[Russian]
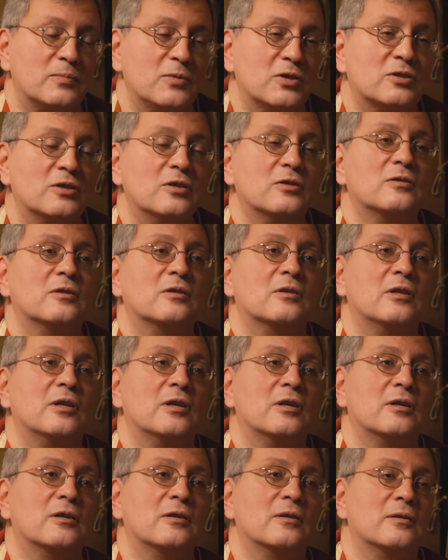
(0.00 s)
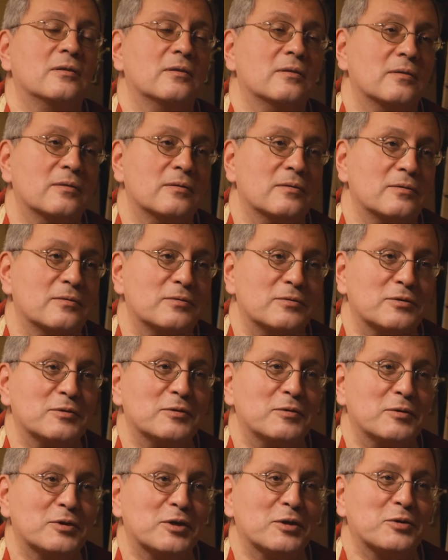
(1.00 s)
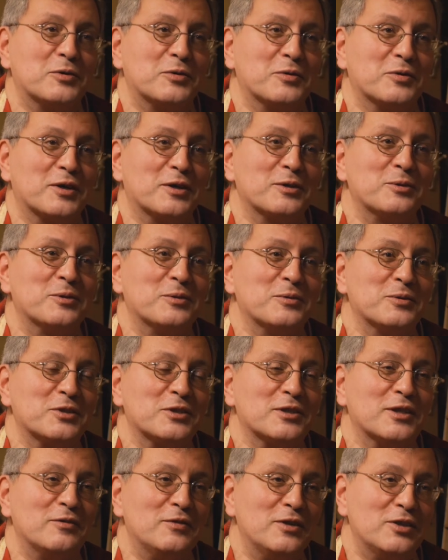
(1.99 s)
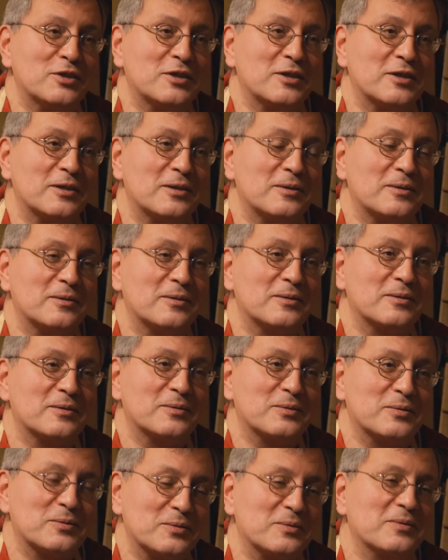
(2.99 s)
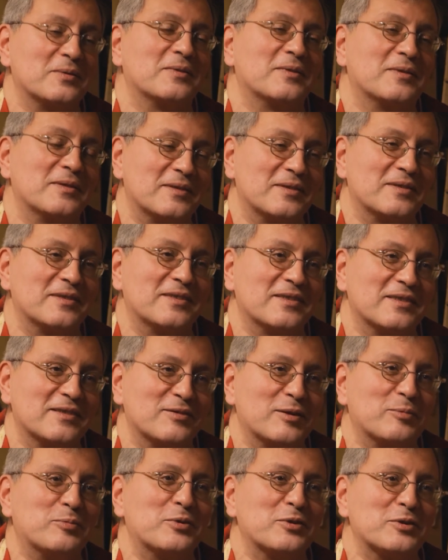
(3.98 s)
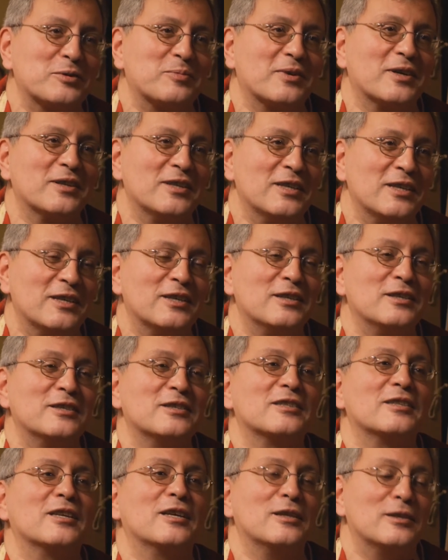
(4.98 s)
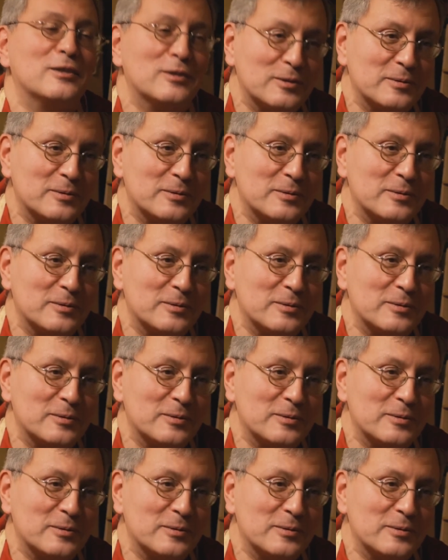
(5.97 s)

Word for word: естественно, для своего такого родного человечка вопрос про деньги не стоит.